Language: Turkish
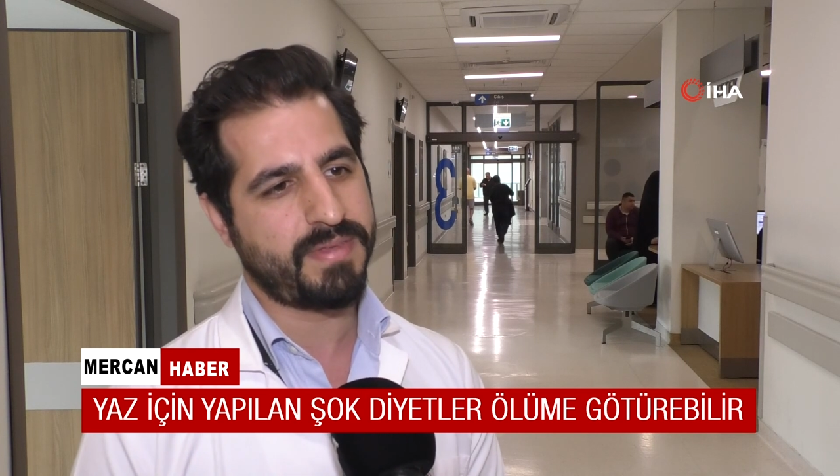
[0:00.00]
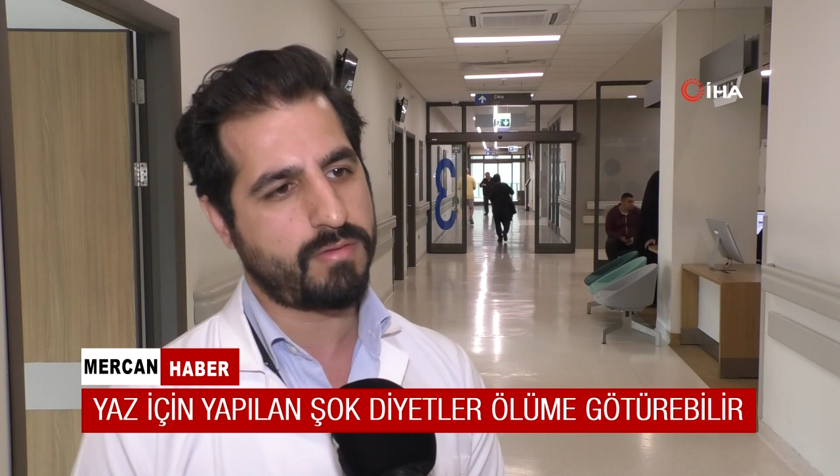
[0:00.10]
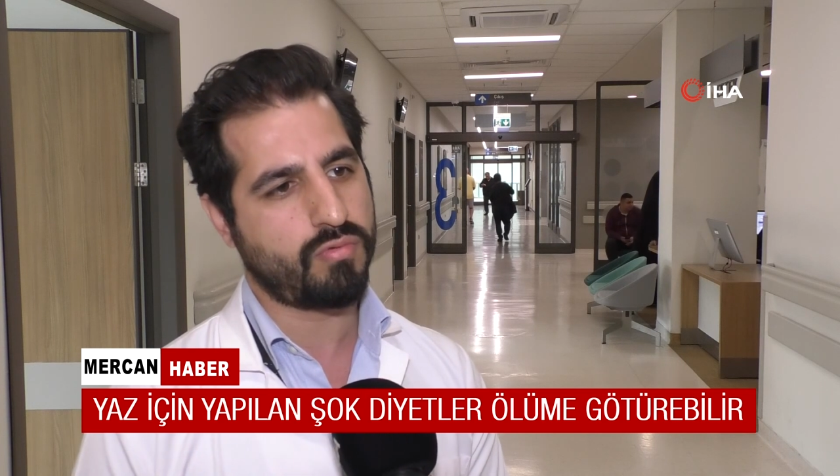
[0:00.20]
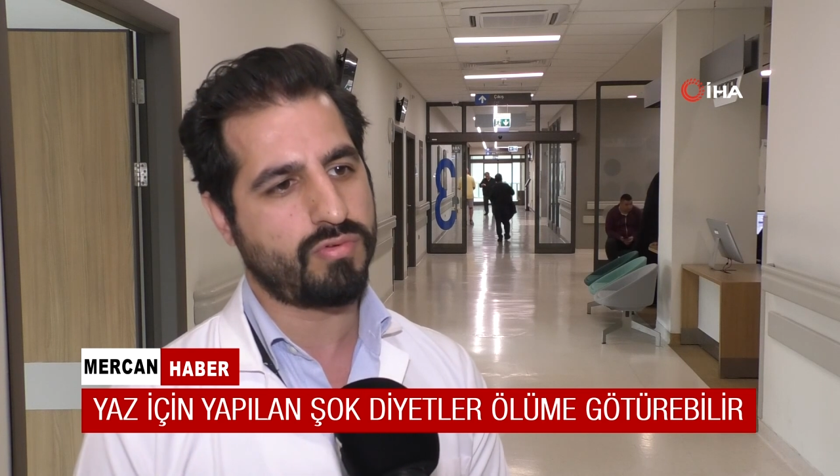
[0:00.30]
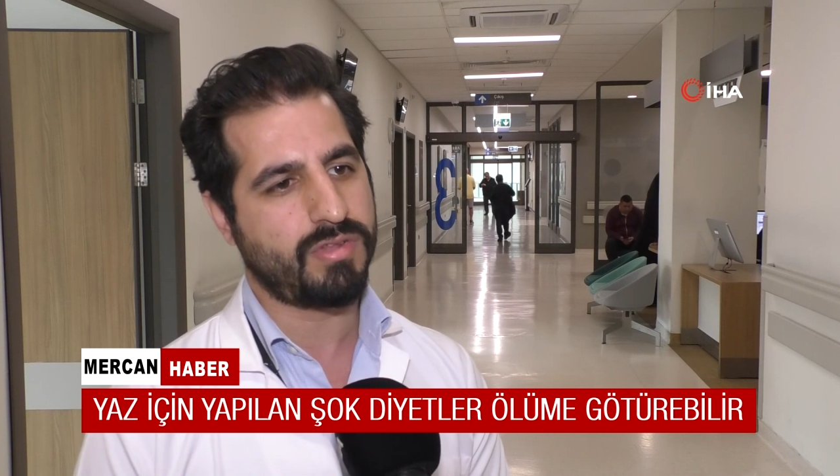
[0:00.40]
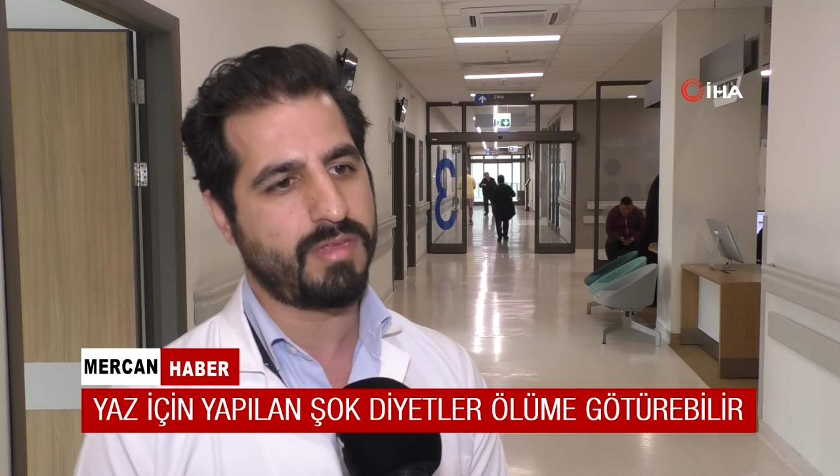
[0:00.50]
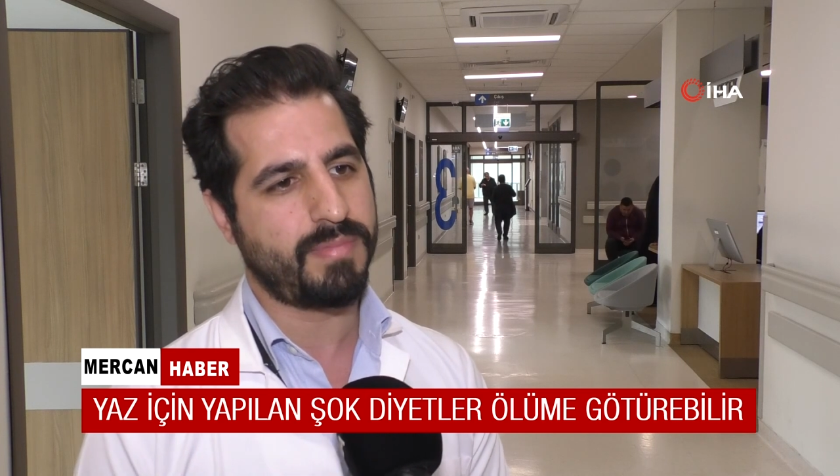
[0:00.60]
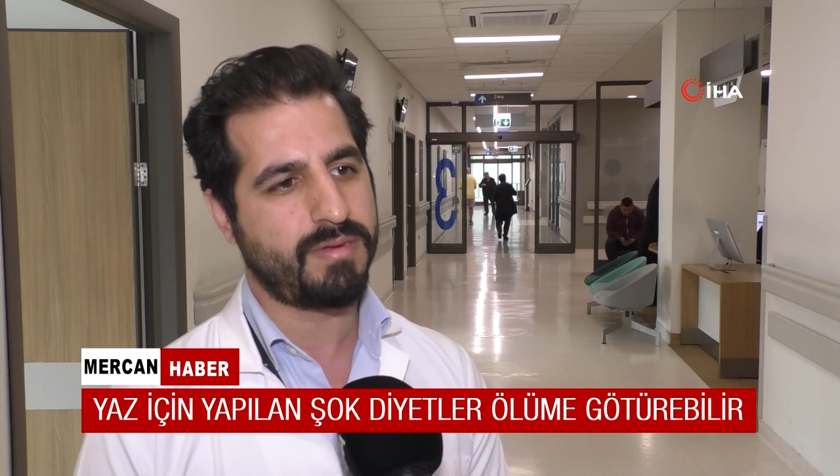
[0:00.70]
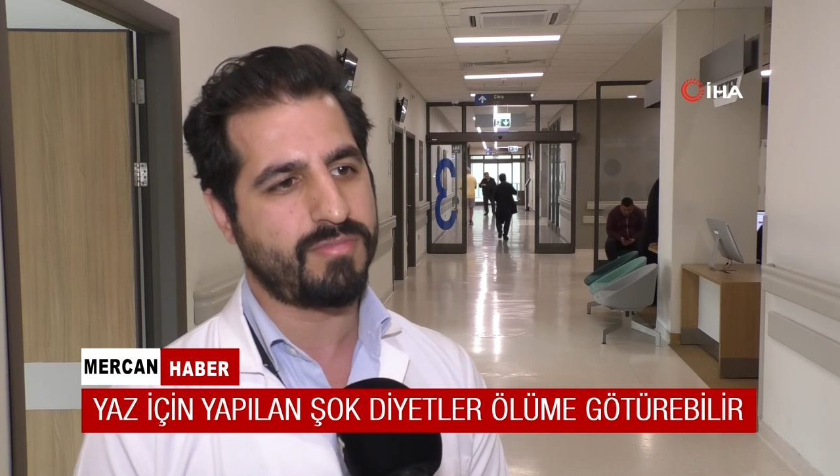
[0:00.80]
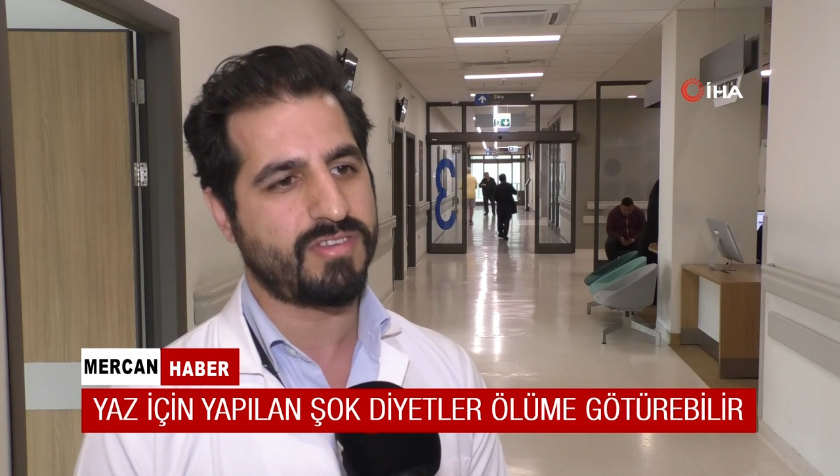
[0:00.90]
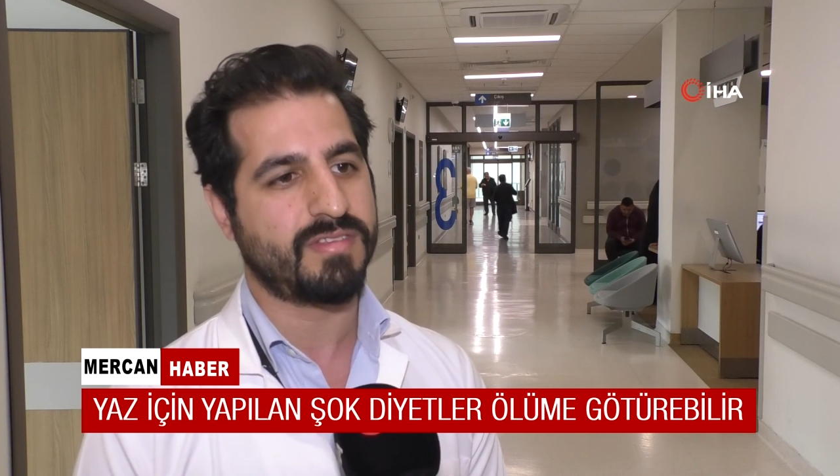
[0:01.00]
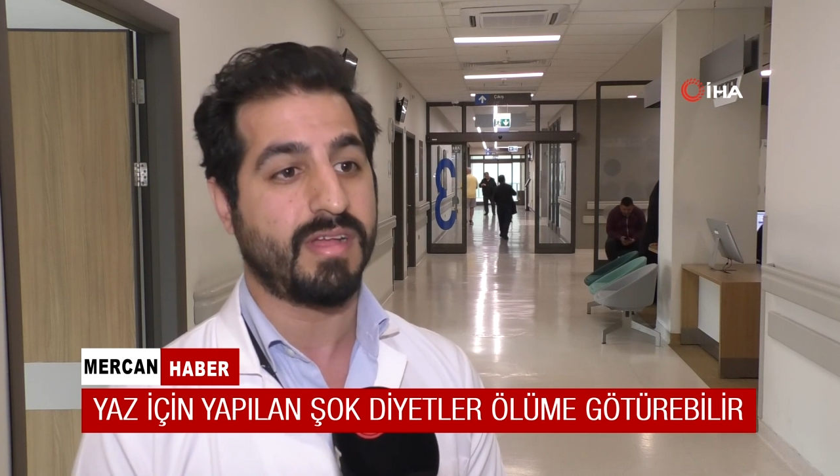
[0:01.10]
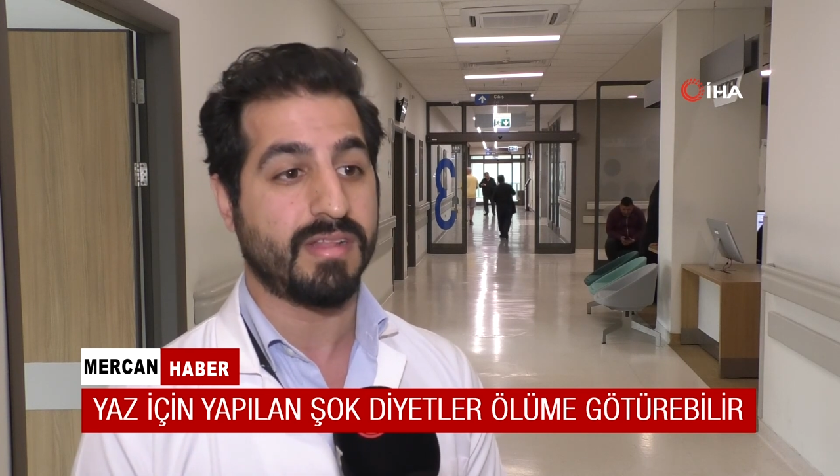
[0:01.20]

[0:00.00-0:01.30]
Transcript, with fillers: biz de uygulayabilirmişiz